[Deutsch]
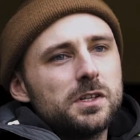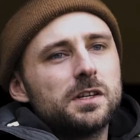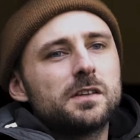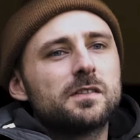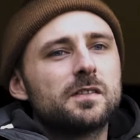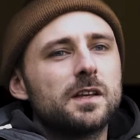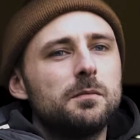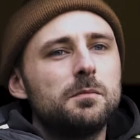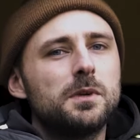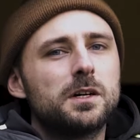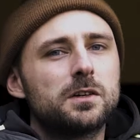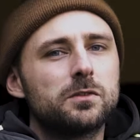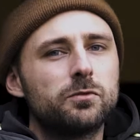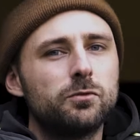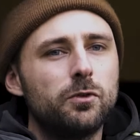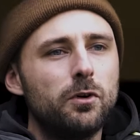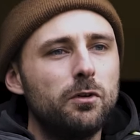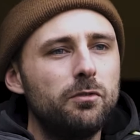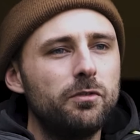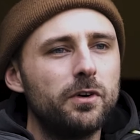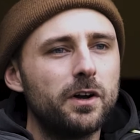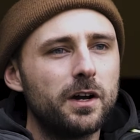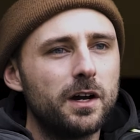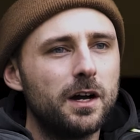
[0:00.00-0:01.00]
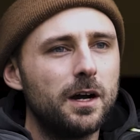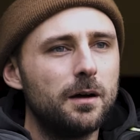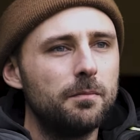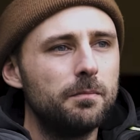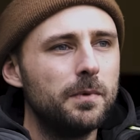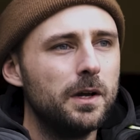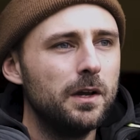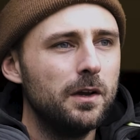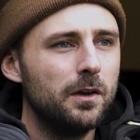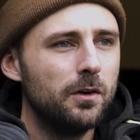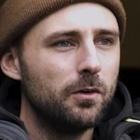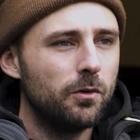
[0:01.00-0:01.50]
ein extrem langes Vorfach haben.
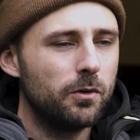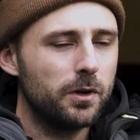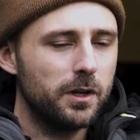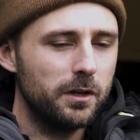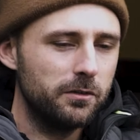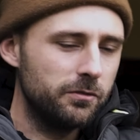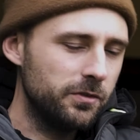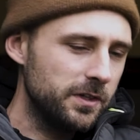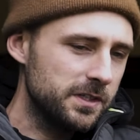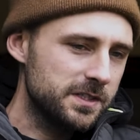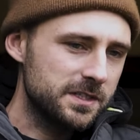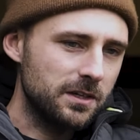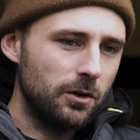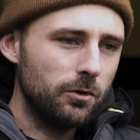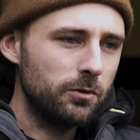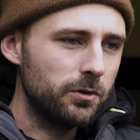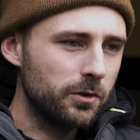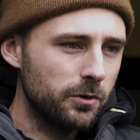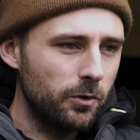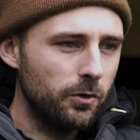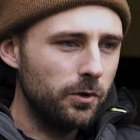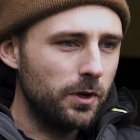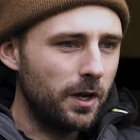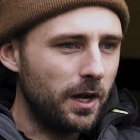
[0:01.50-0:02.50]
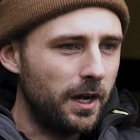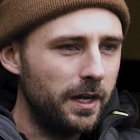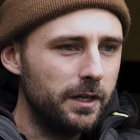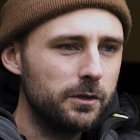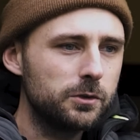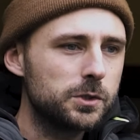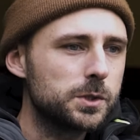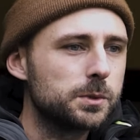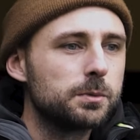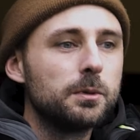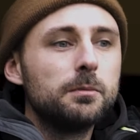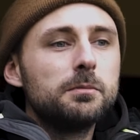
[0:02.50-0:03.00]
Oder ein Fisch saugt den Köder ein
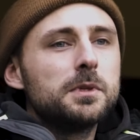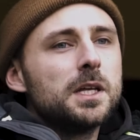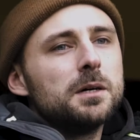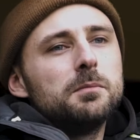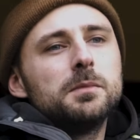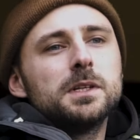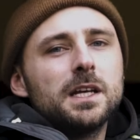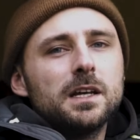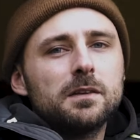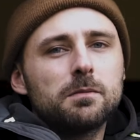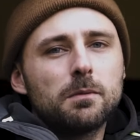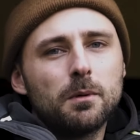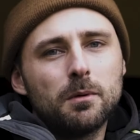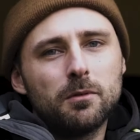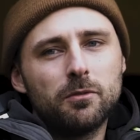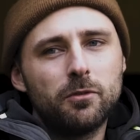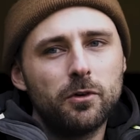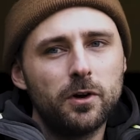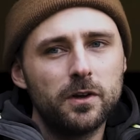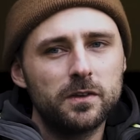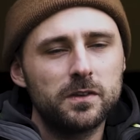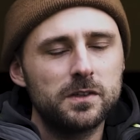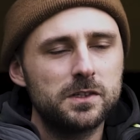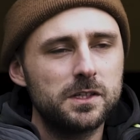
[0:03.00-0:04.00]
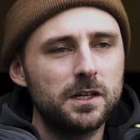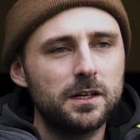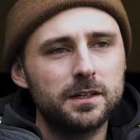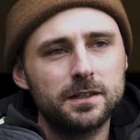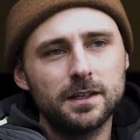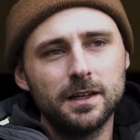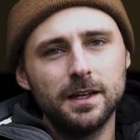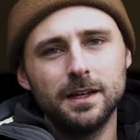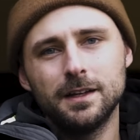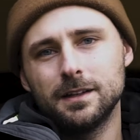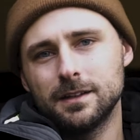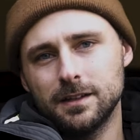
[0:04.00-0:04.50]
und schwimmt damit erstmal, bevor er sich jagt.
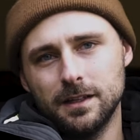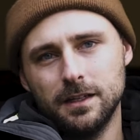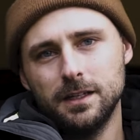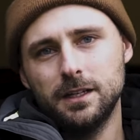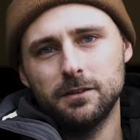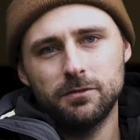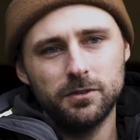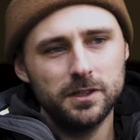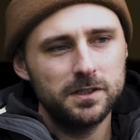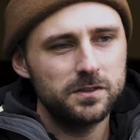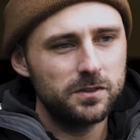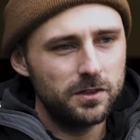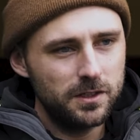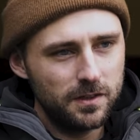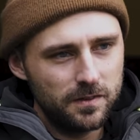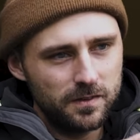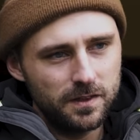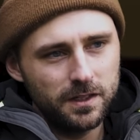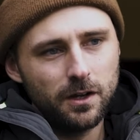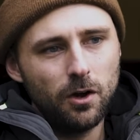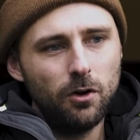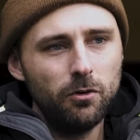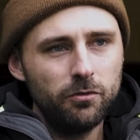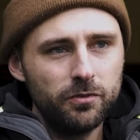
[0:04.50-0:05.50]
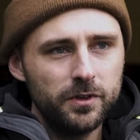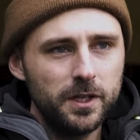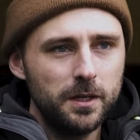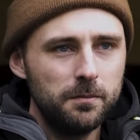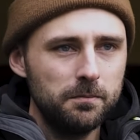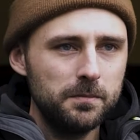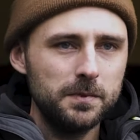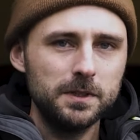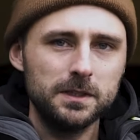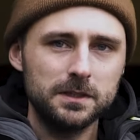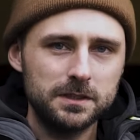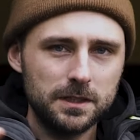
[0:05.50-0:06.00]
Nee, der Fisch soll das Ding
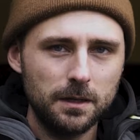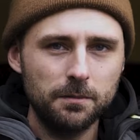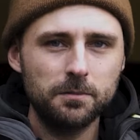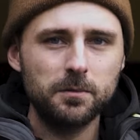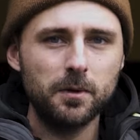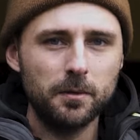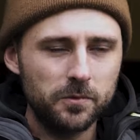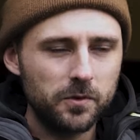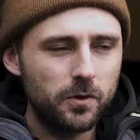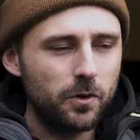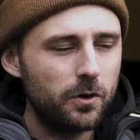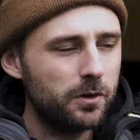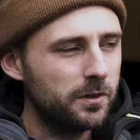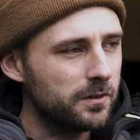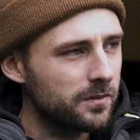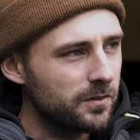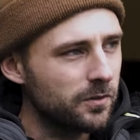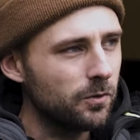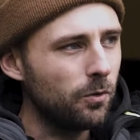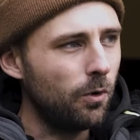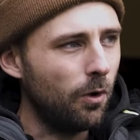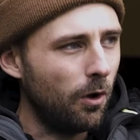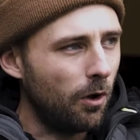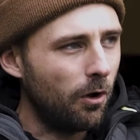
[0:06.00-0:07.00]
aufnehmen. Ich habe es beim Sorgen so